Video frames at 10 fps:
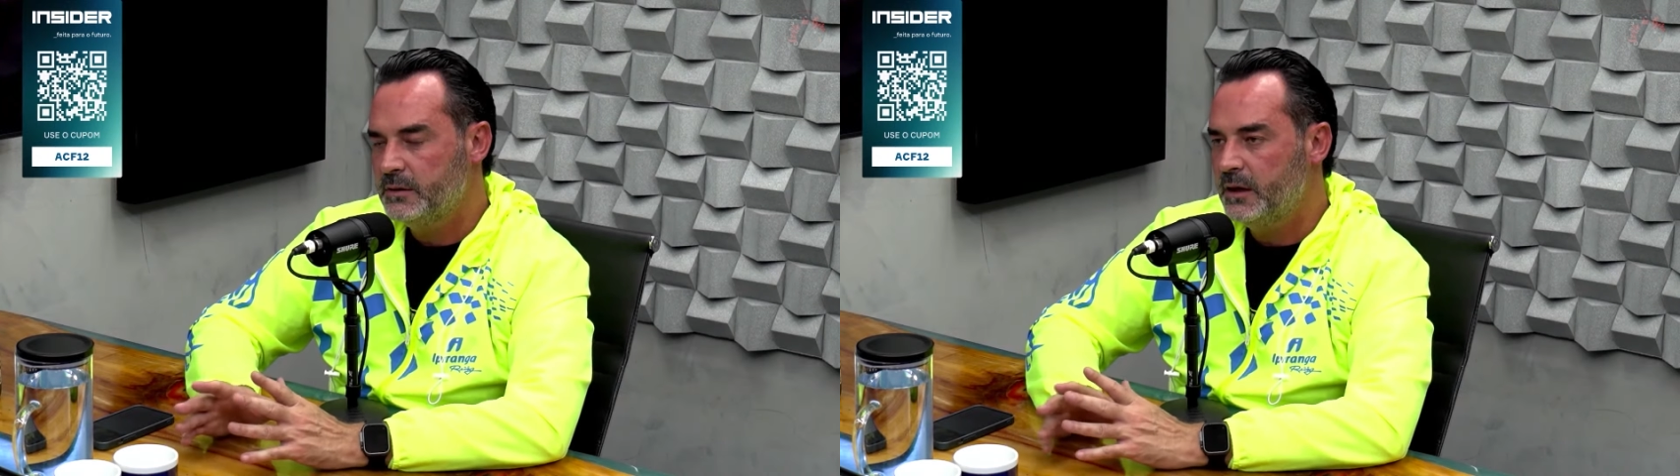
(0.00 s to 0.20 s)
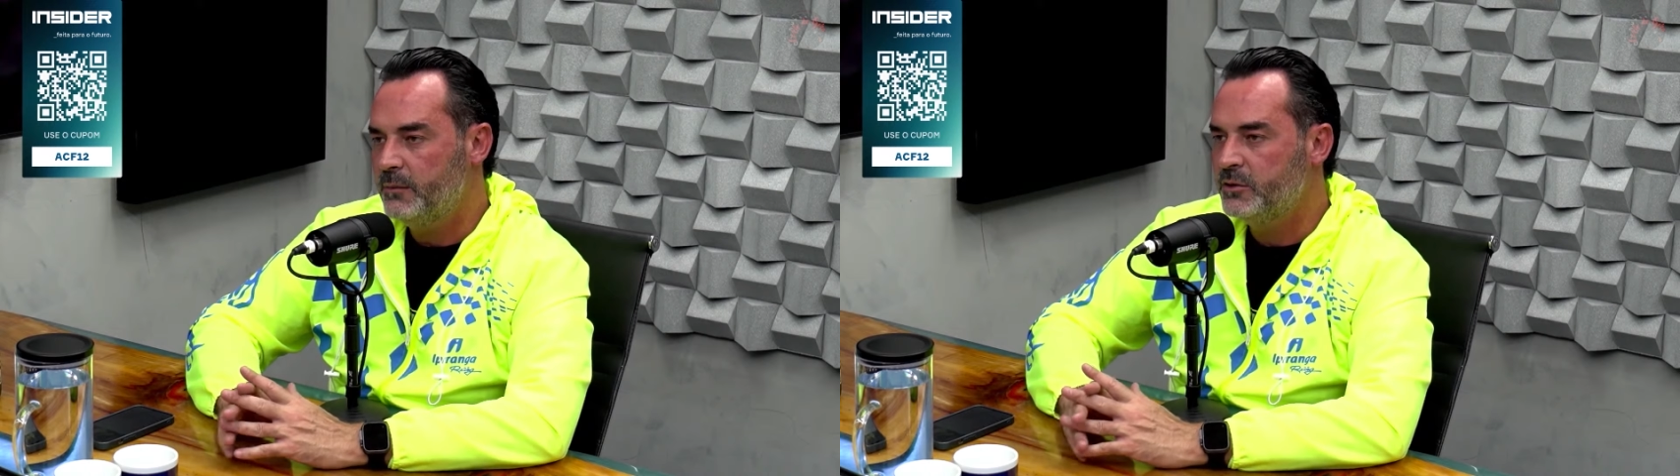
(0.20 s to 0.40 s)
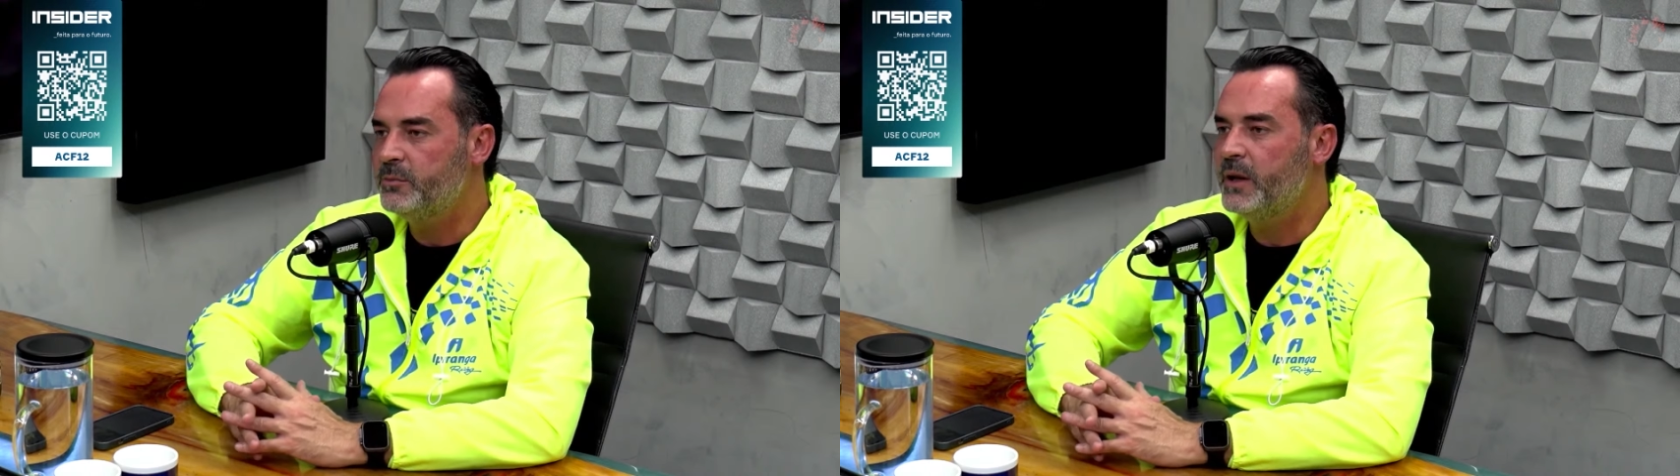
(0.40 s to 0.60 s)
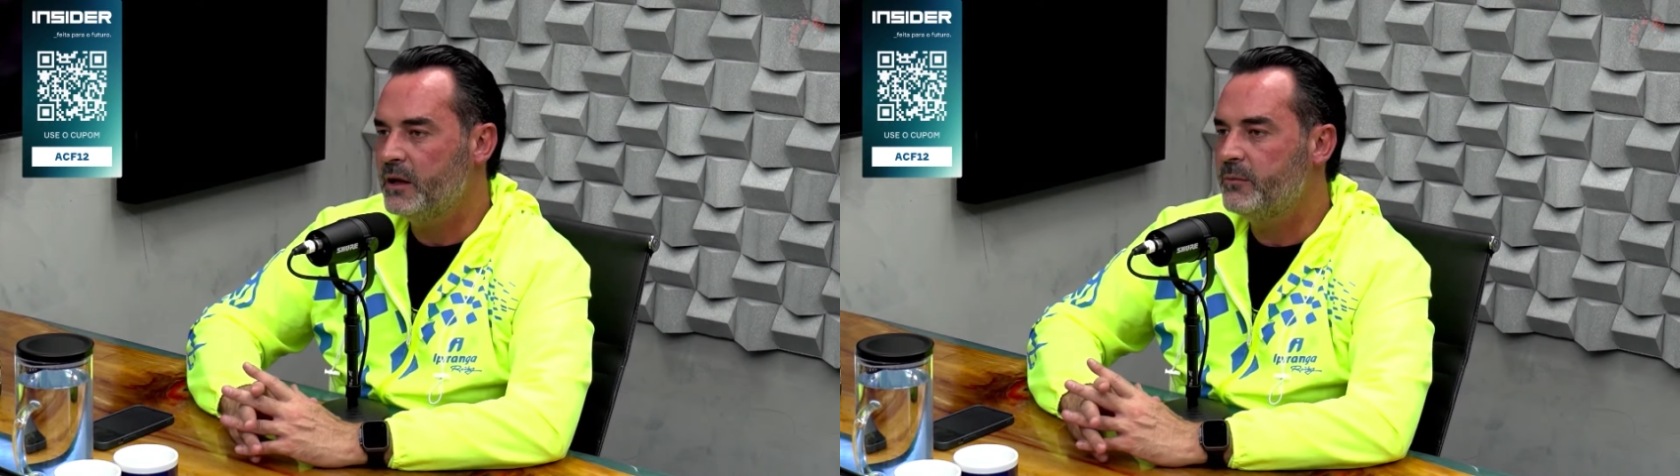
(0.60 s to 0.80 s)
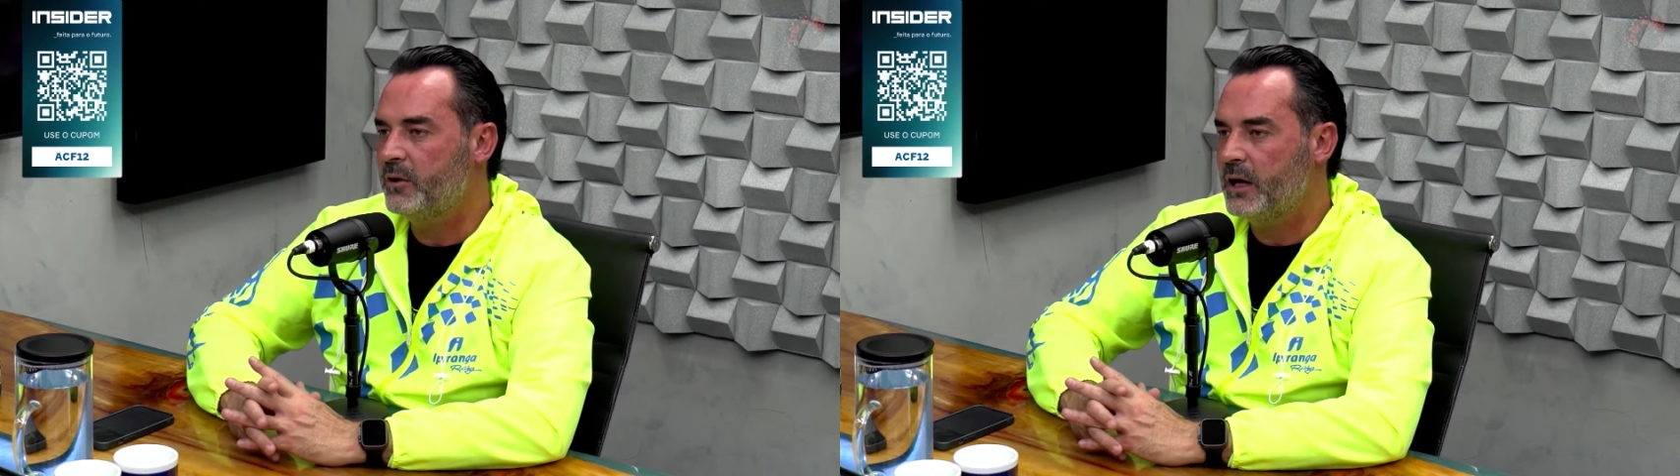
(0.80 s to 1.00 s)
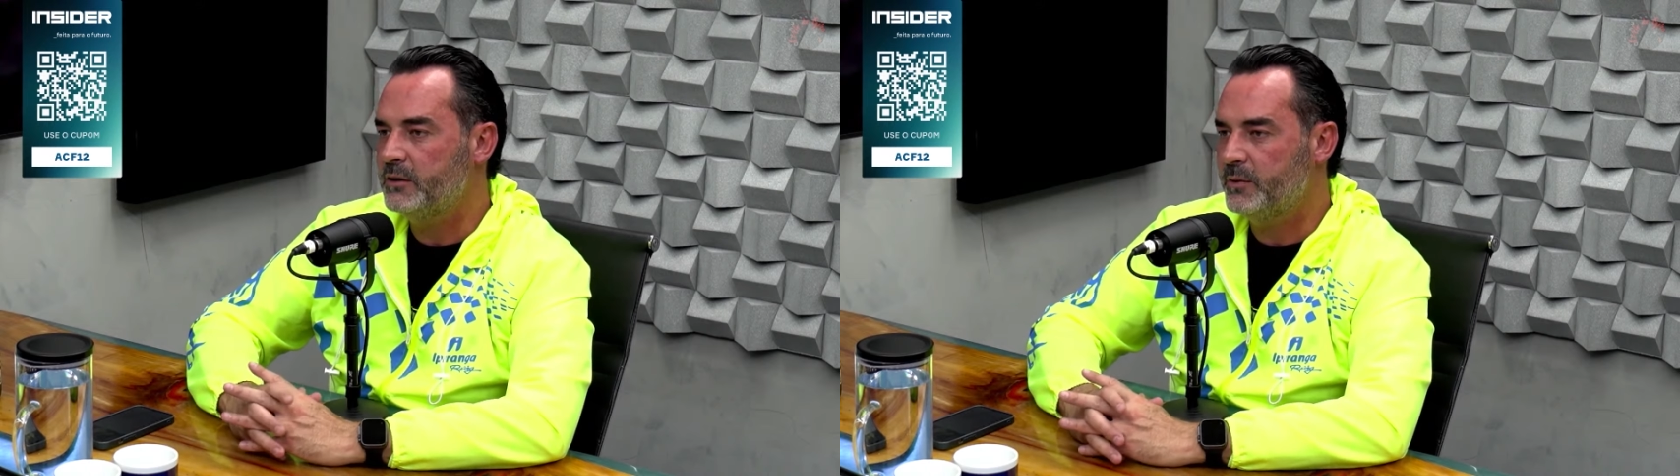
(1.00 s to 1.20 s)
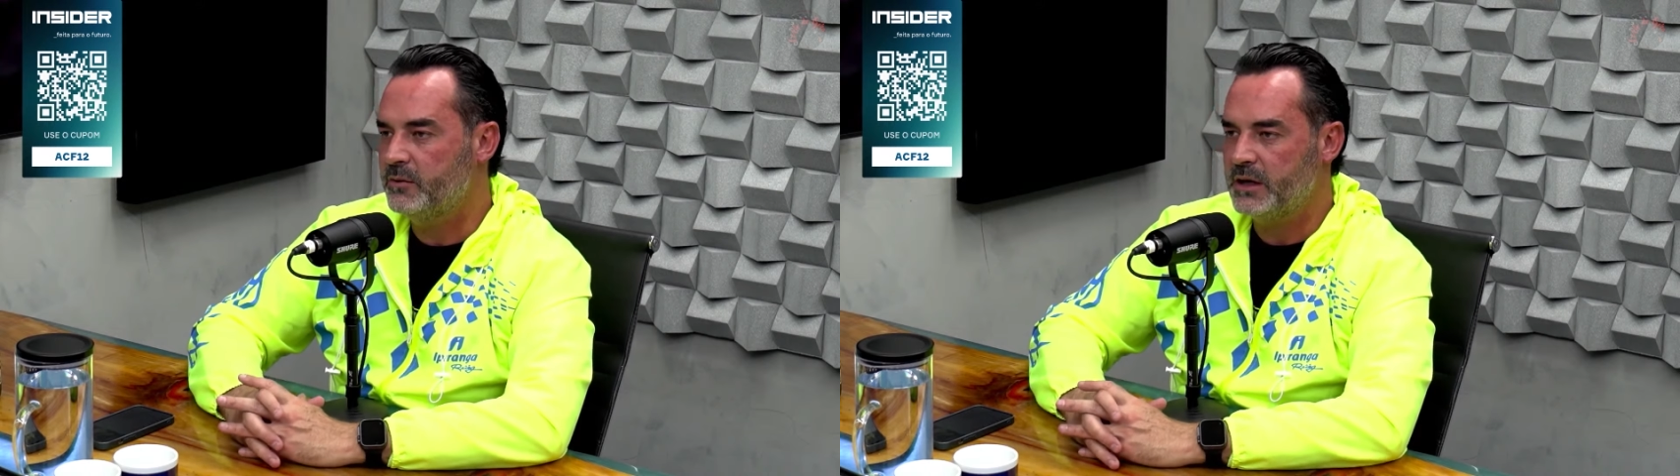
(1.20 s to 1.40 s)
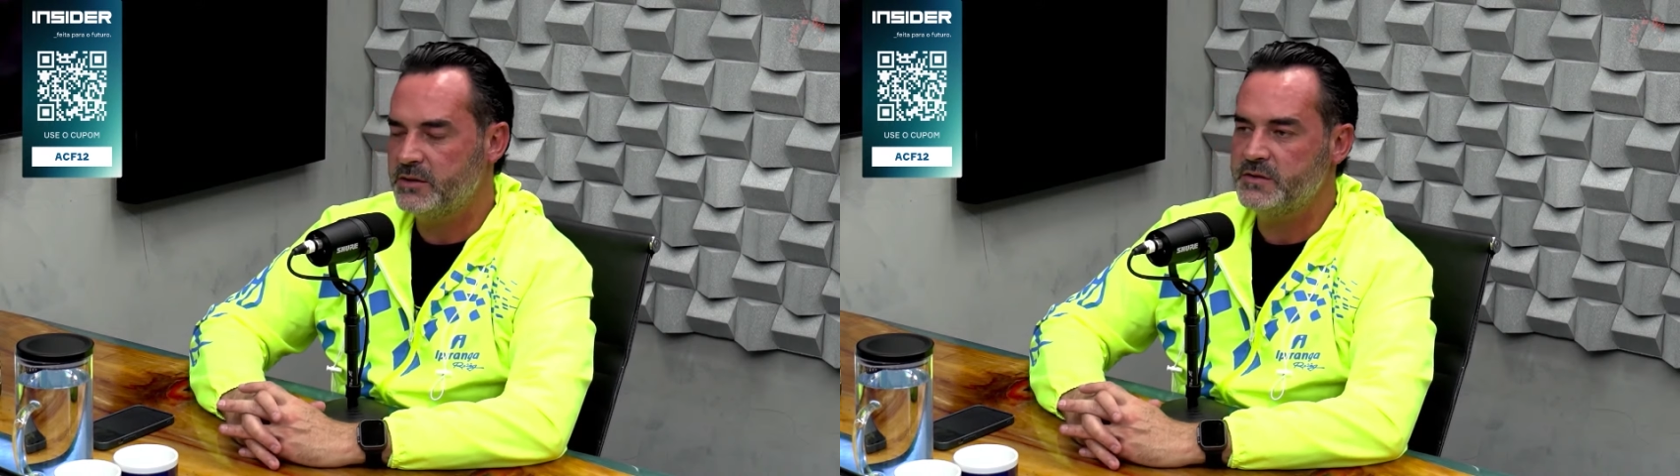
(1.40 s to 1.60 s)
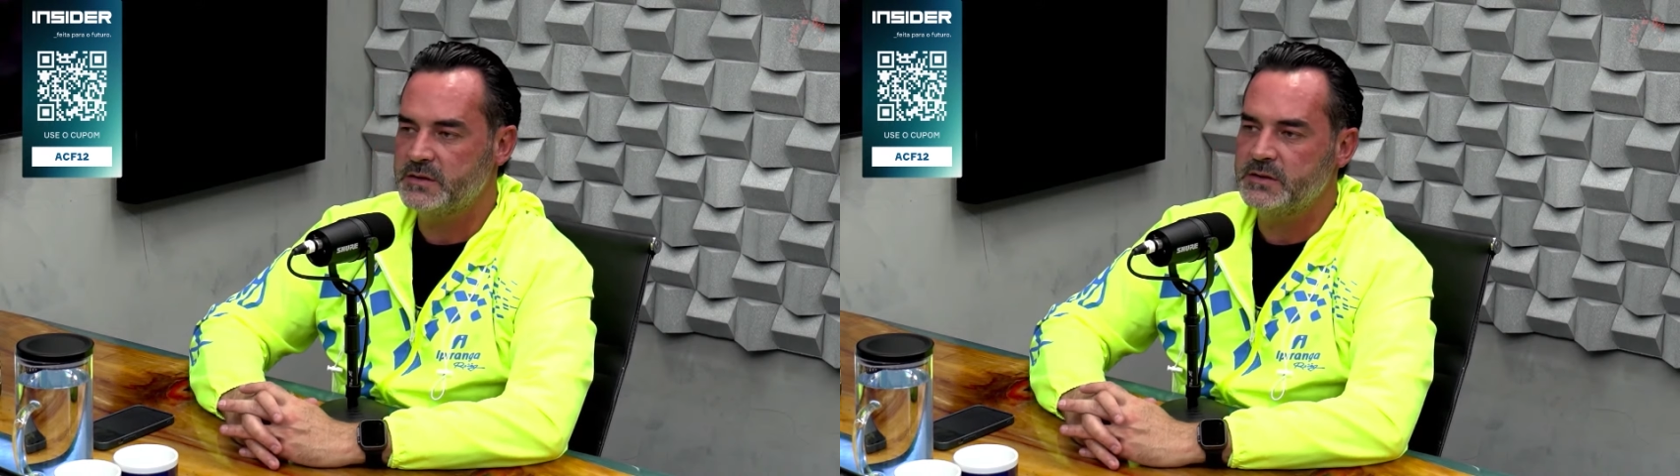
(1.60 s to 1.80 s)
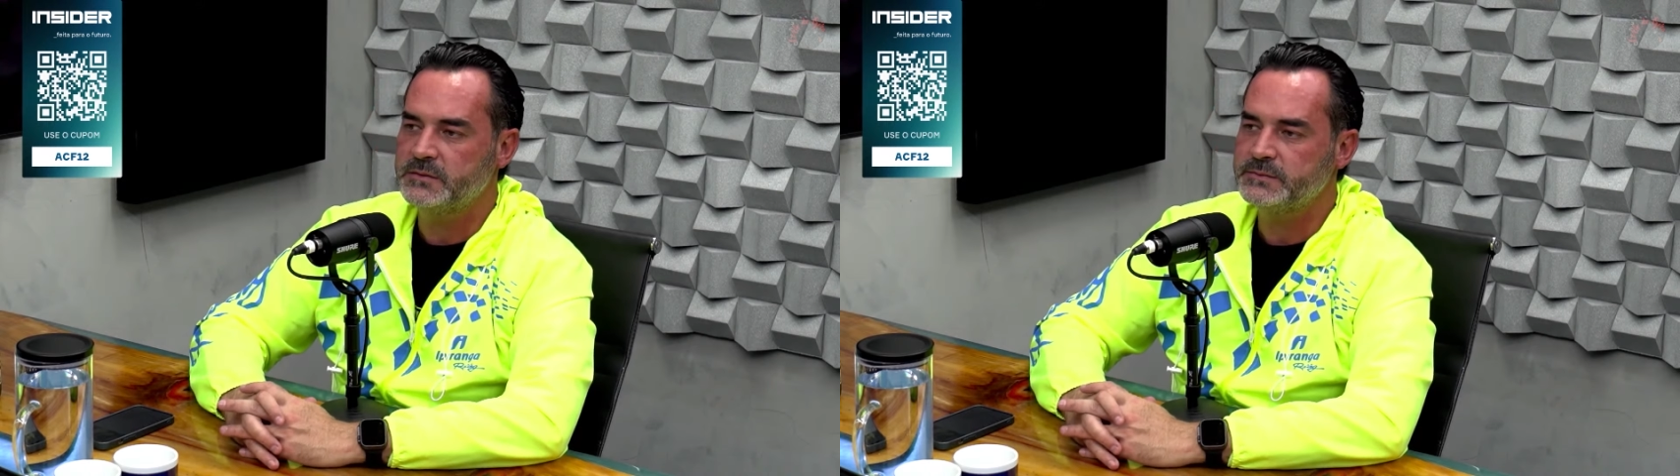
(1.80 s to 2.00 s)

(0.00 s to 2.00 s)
é muito bem elaborado pelo Cadu isso aí.